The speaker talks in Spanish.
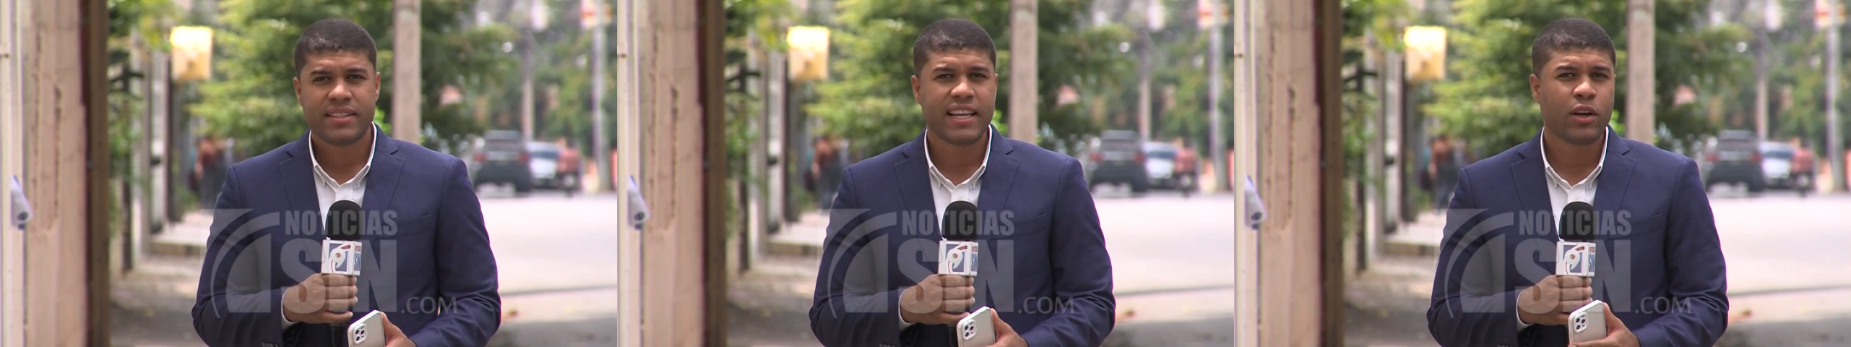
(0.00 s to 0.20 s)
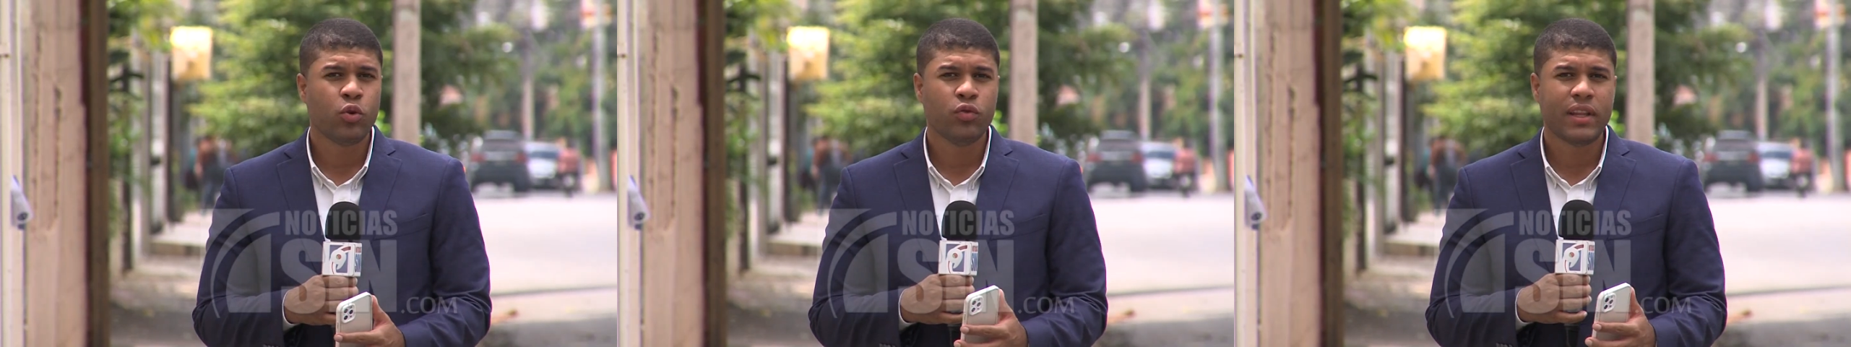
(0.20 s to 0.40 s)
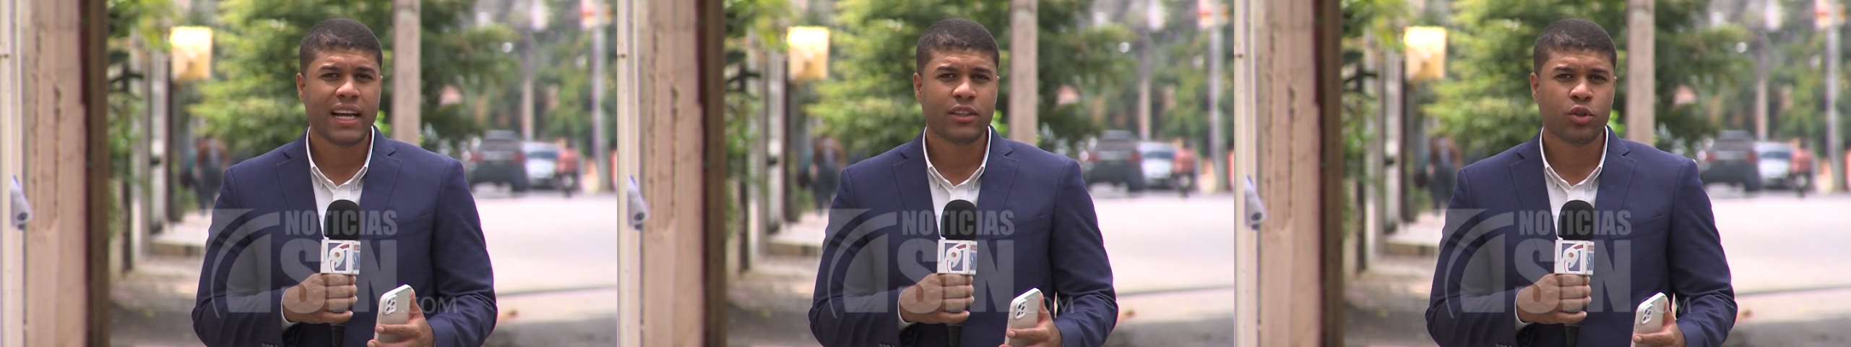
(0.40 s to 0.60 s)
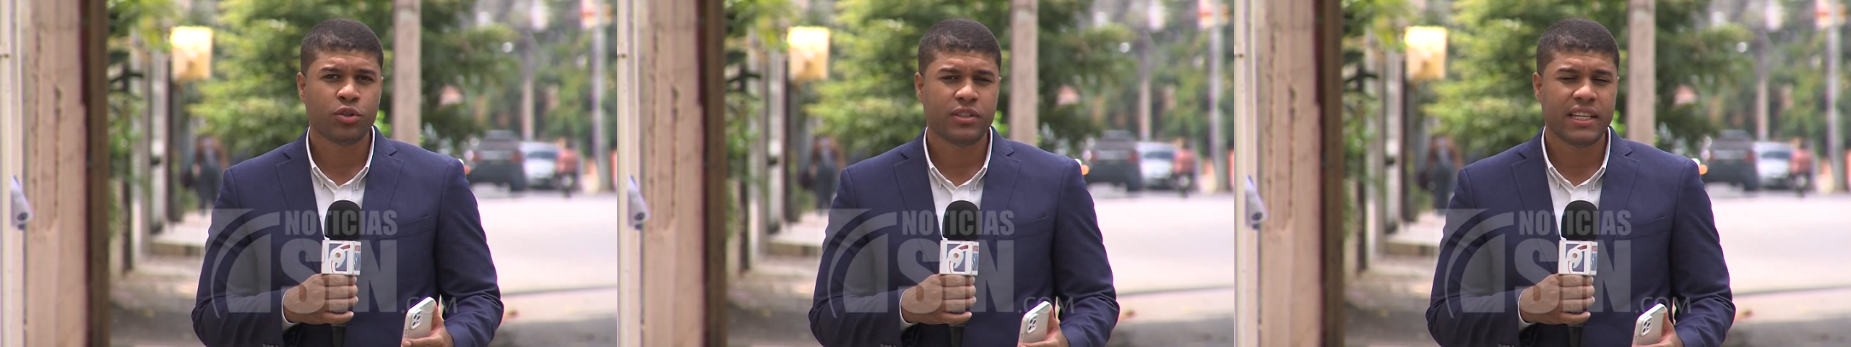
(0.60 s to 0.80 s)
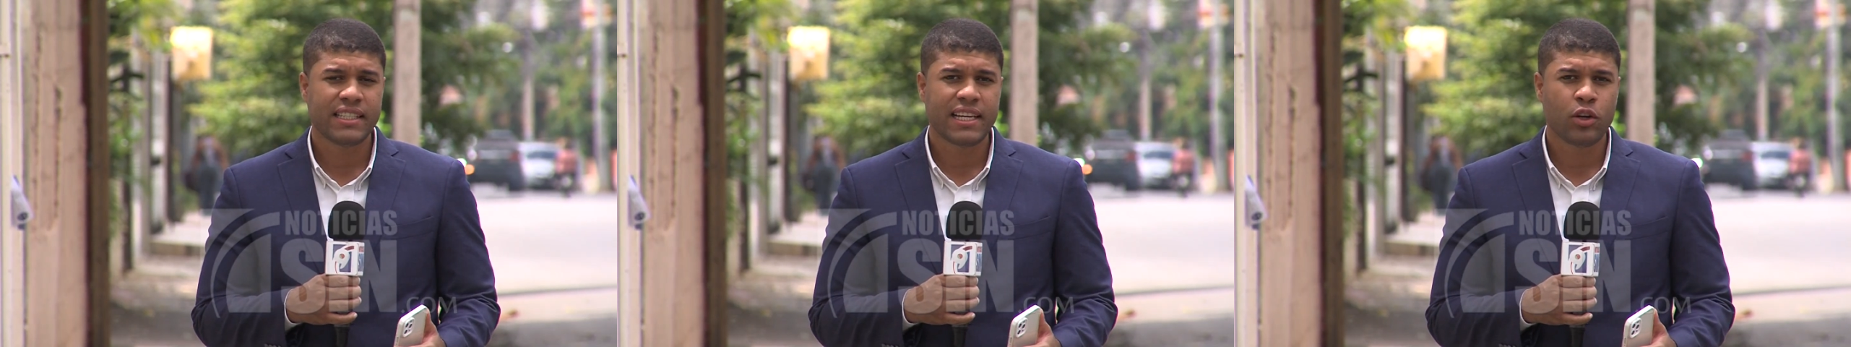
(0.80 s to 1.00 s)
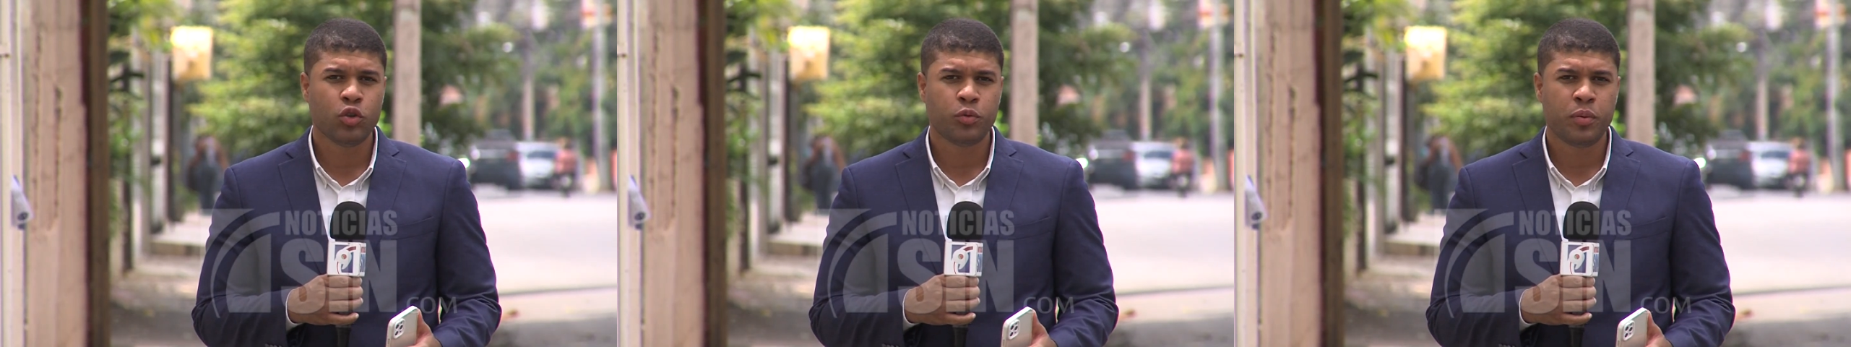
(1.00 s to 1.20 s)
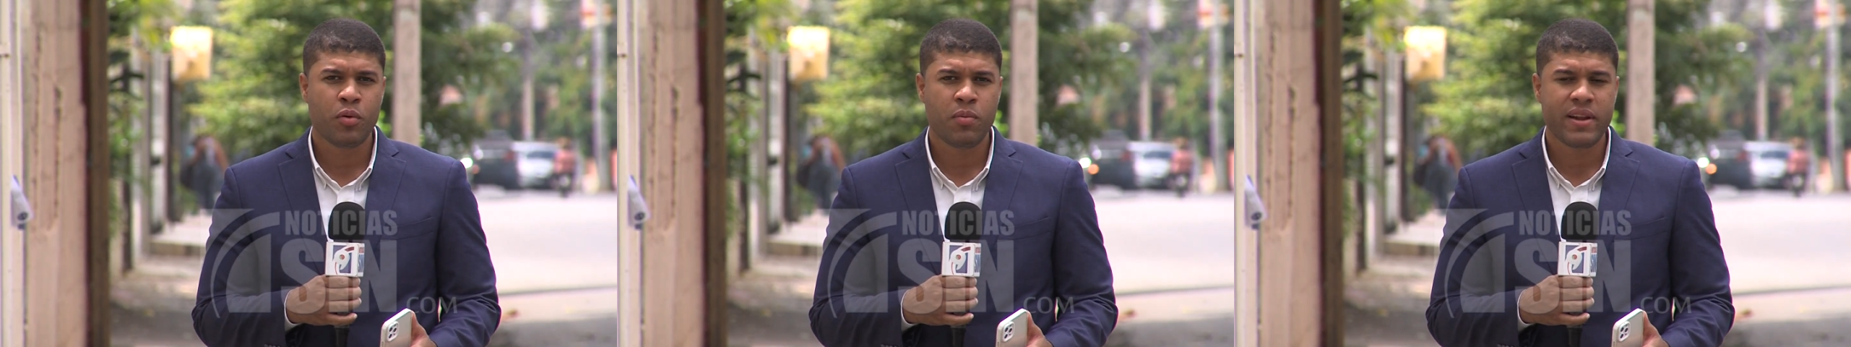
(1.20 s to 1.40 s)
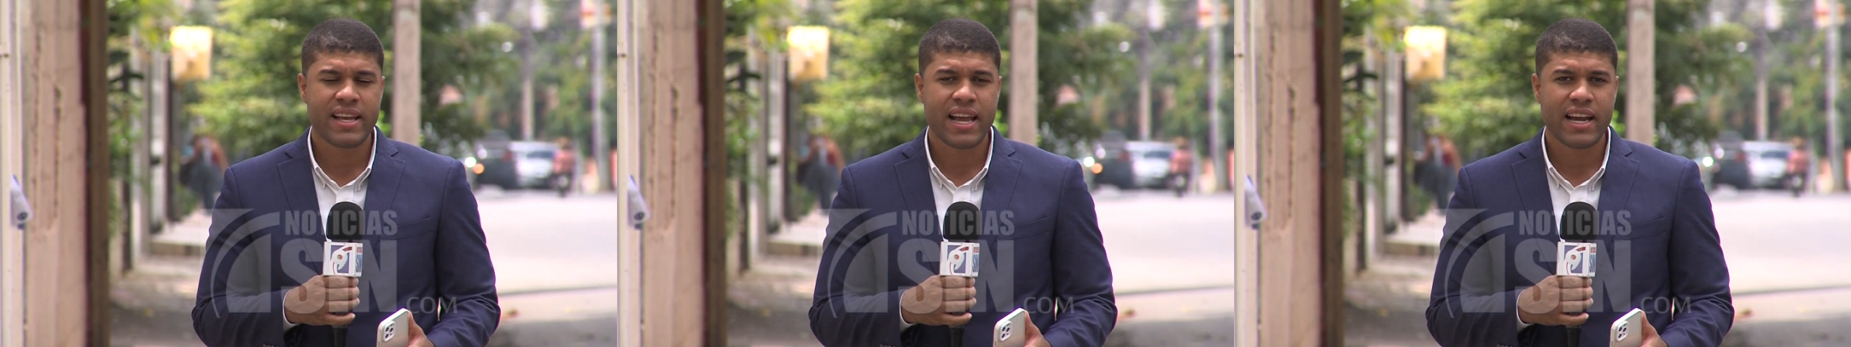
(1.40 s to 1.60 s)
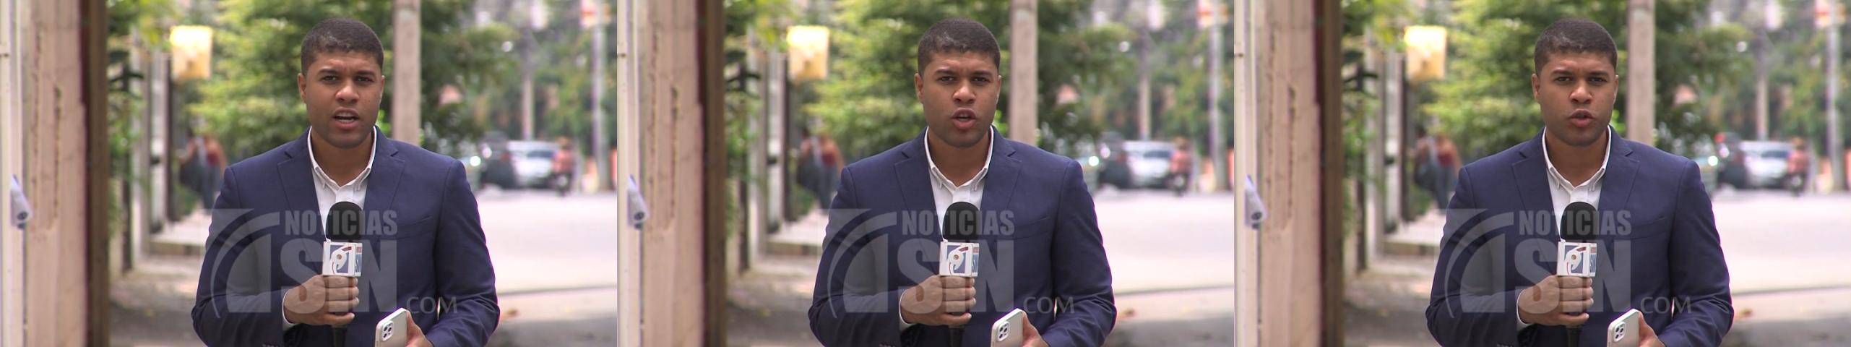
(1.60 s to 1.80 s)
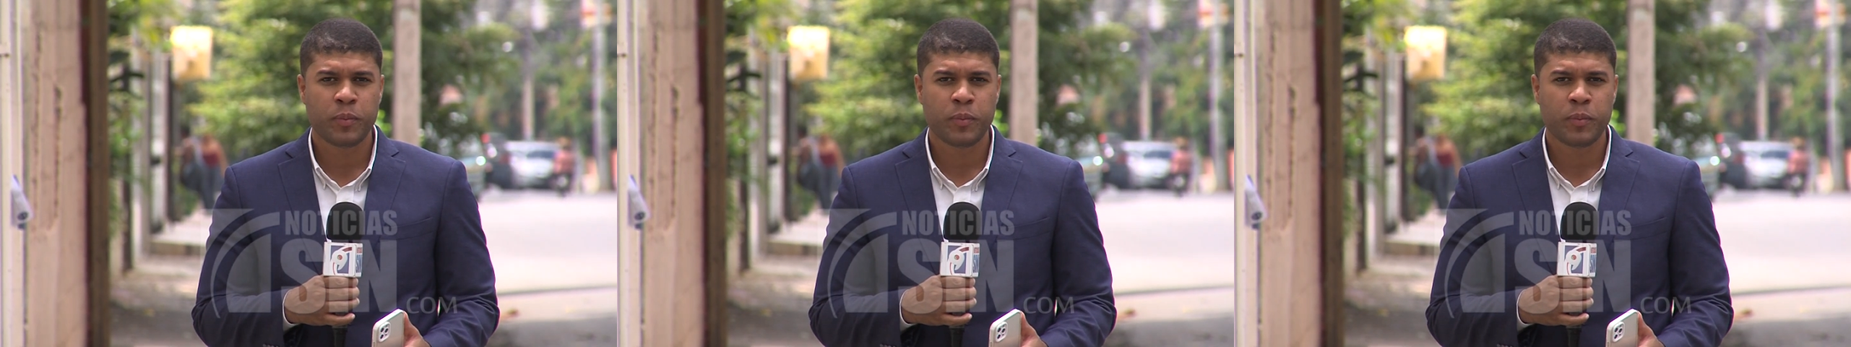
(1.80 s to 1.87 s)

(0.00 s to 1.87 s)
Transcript: Según datos de salud pública en el